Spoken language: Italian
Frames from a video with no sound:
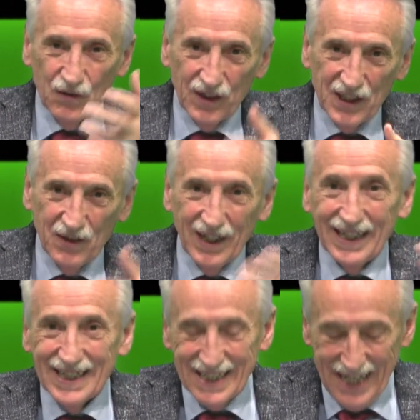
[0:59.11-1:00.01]
Associazione
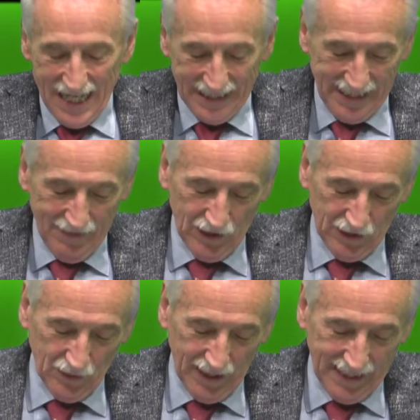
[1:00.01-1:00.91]
Cristiana dei
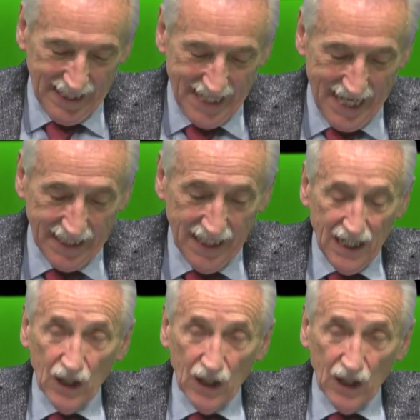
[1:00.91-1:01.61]
Lavoratori Italiani.